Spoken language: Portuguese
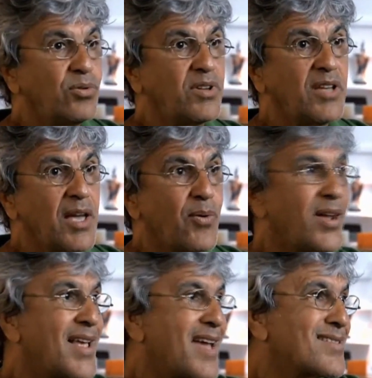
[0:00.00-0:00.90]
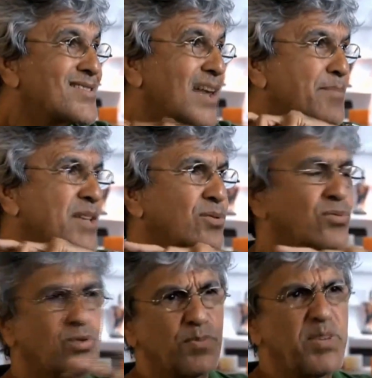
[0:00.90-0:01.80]
do que eu. Ele era, ele sabia
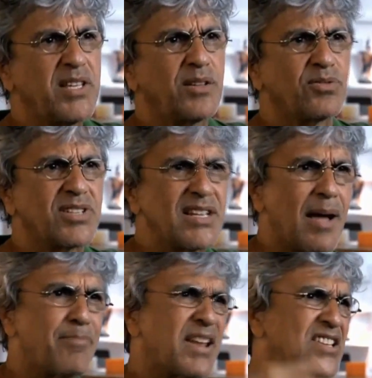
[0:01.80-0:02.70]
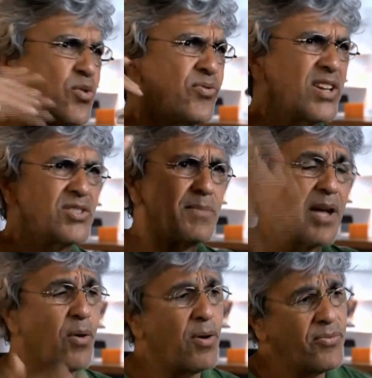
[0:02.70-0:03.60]
tudo dos Beatles, ele aprendia, ouvia
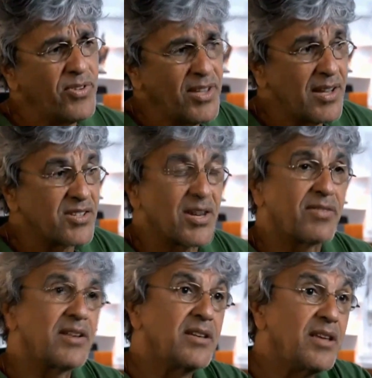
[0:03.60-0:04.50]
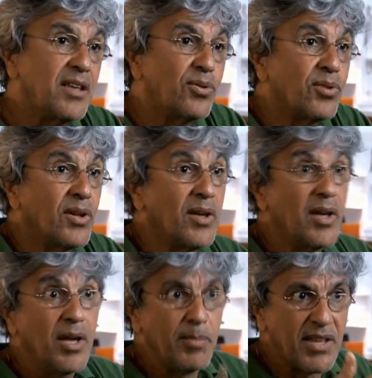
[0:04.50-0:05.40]
demais. Eu ouvia, achava lindo,
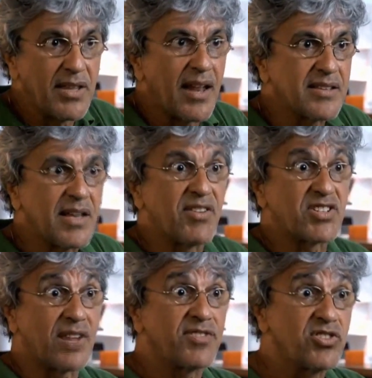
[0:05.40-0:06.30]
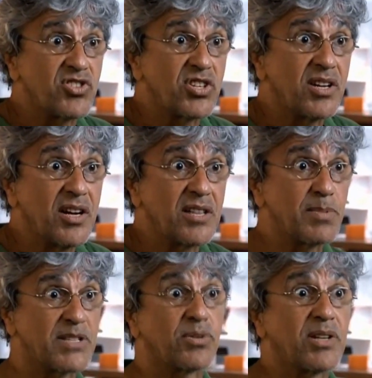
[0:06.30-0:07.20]
me interessava, achava
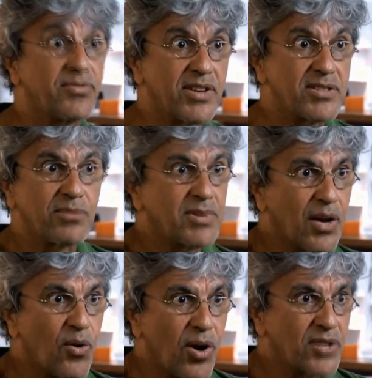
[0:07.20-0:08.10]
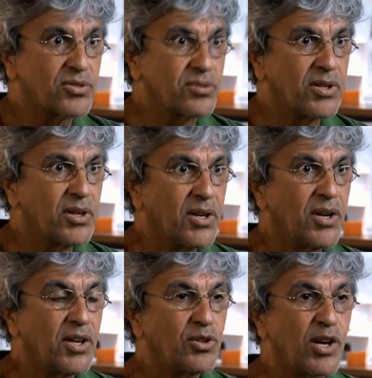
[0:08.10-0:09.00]
instigante, mas eu queria fazer um negócio
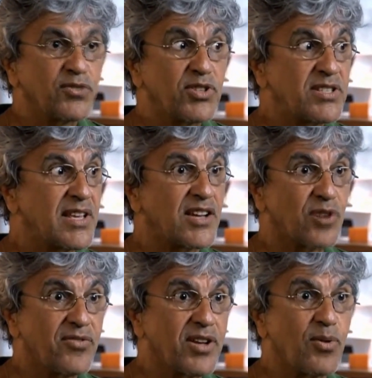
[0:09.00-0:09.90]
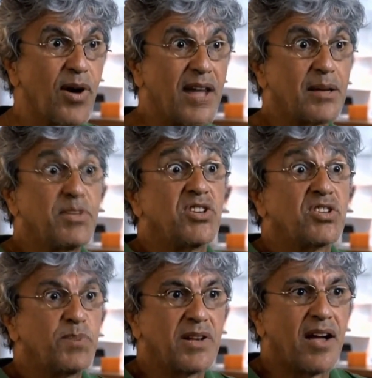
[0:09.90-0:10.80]
nós vou dizer, a Jovem Guarda me
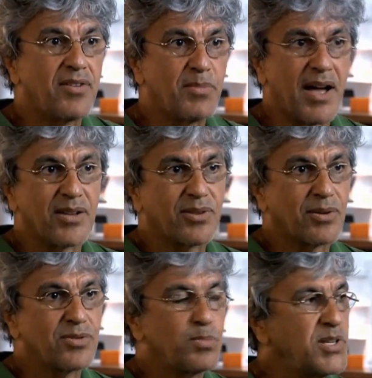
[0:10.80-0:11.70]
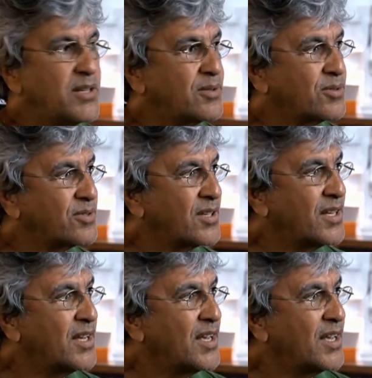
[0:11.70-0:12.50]
inspirava mais do que os Beatles.